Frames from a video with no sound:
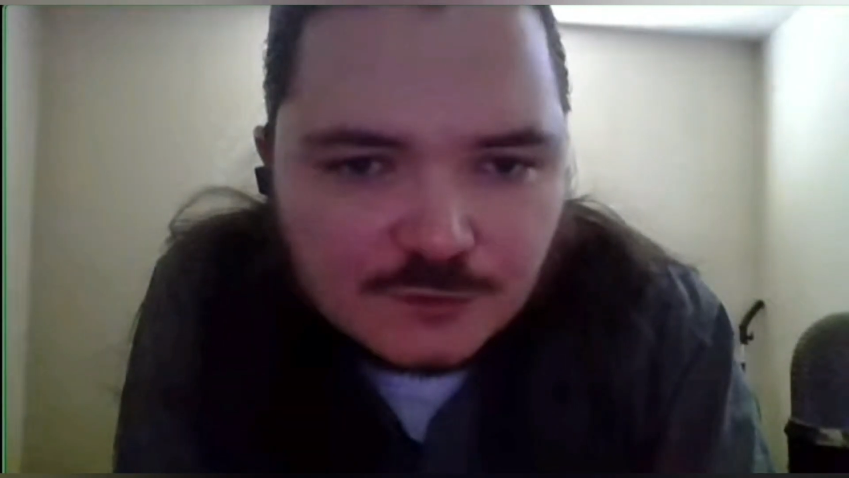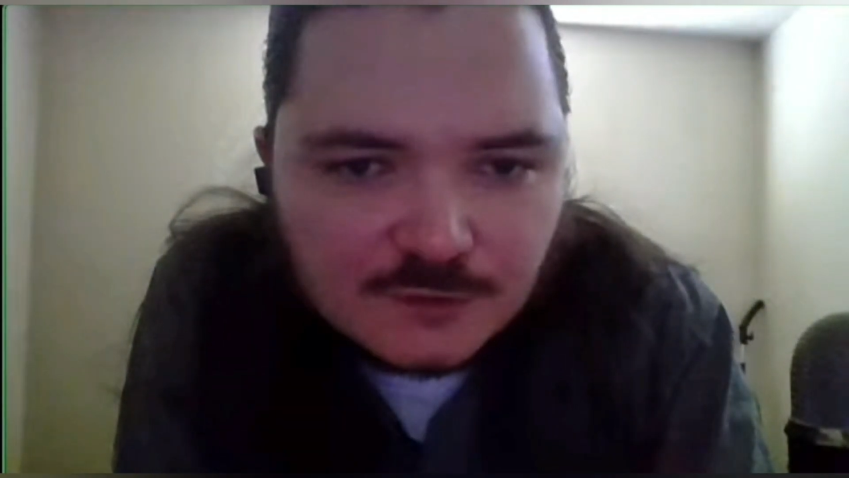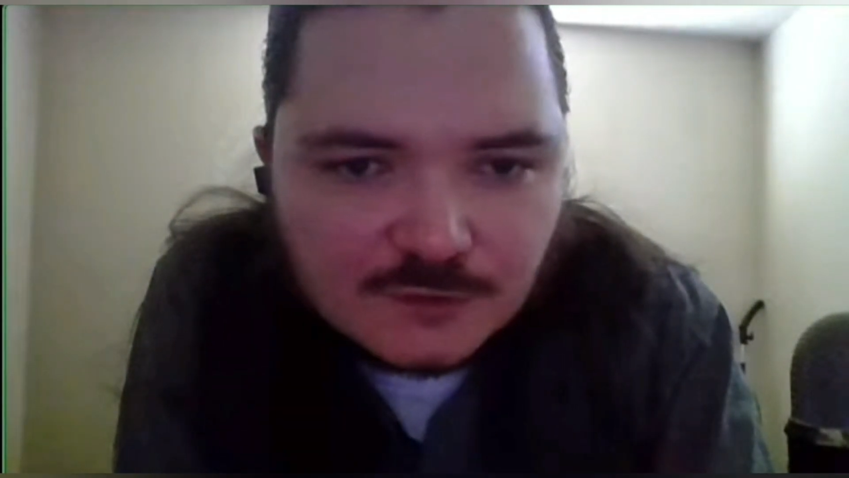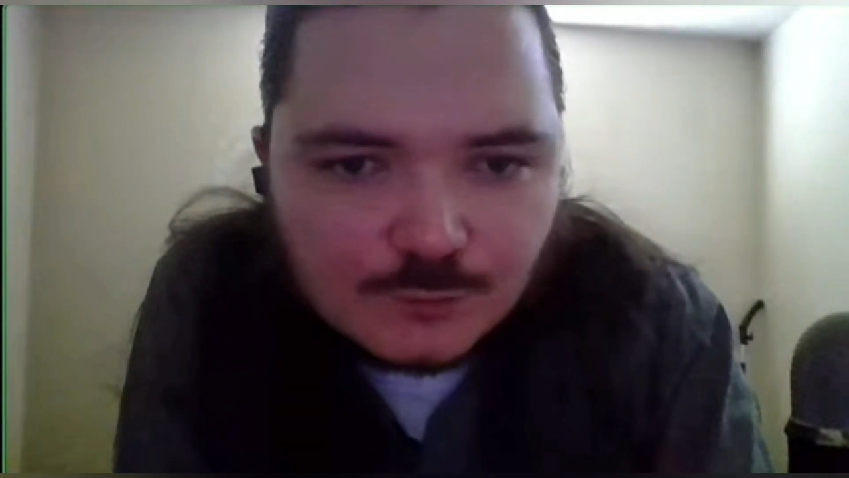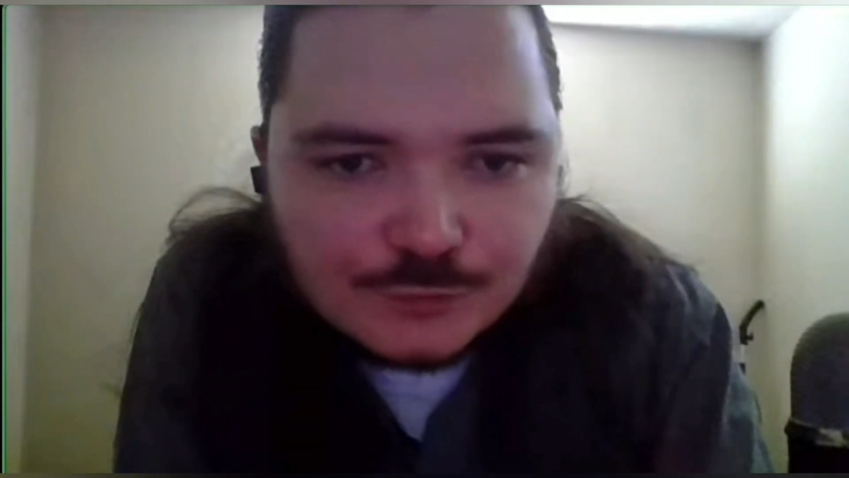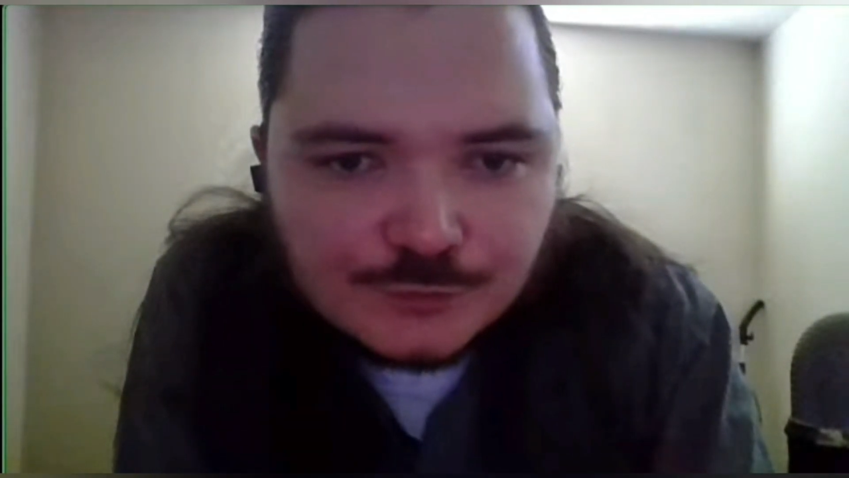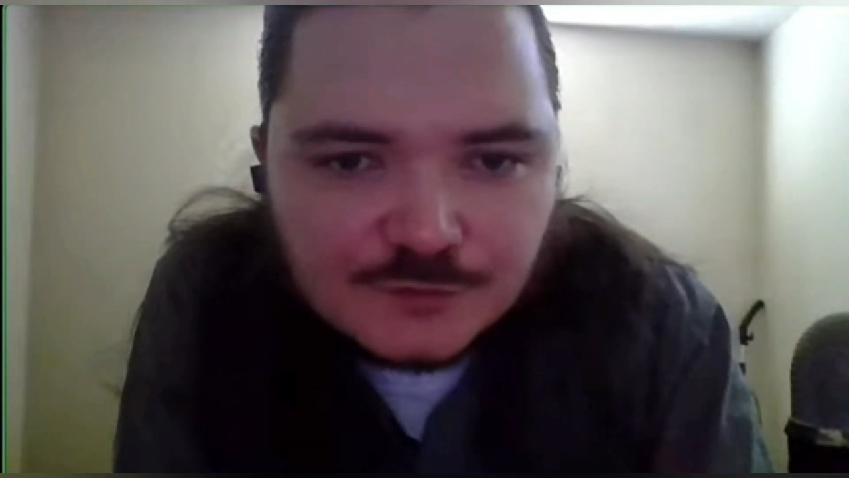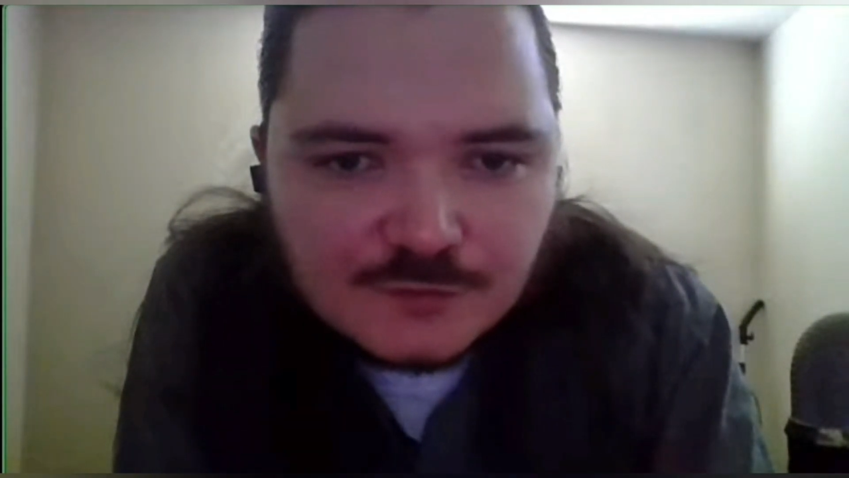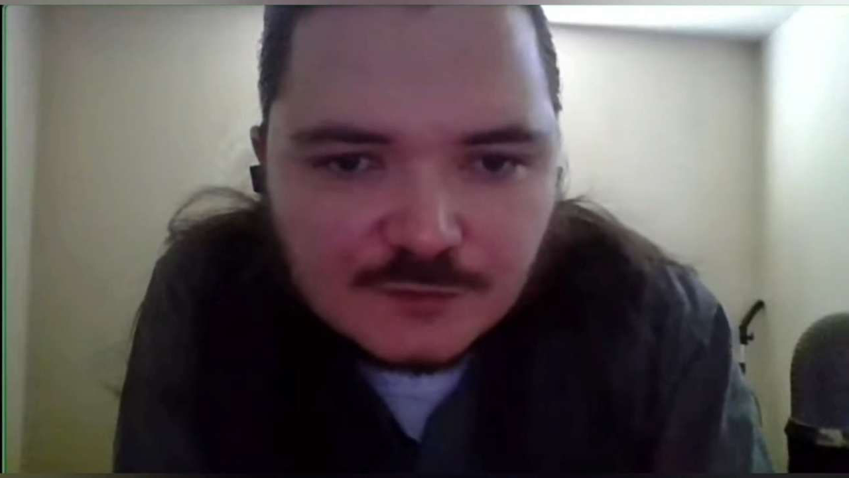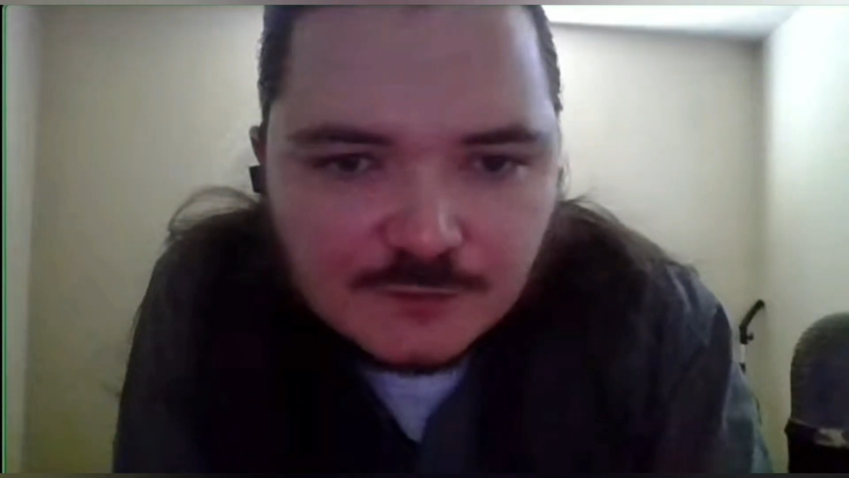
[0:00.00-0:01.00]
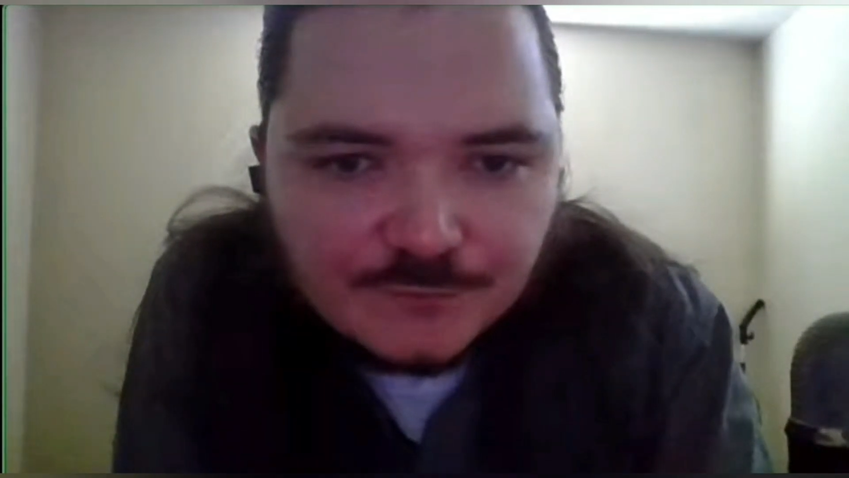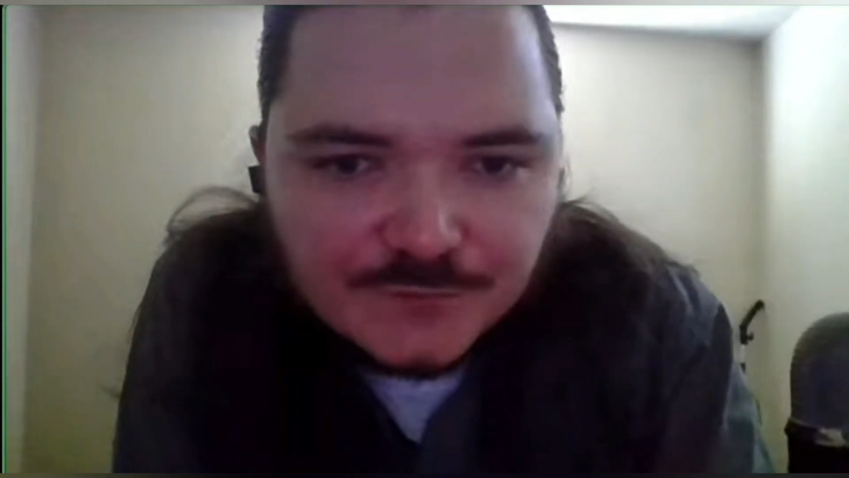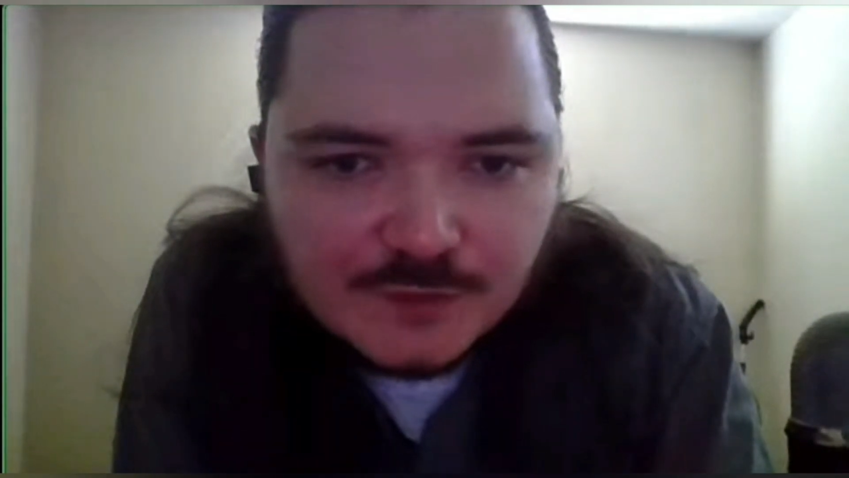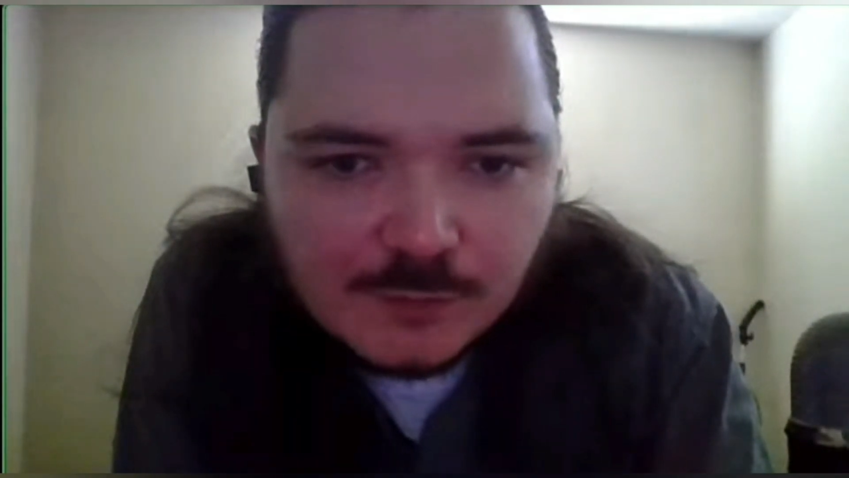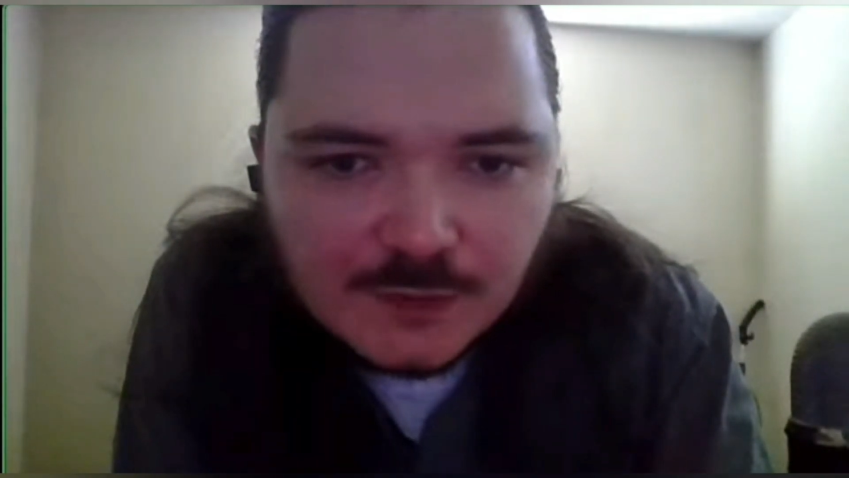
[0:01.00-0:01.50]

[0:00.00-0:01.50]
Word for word: Это будет э, ебаный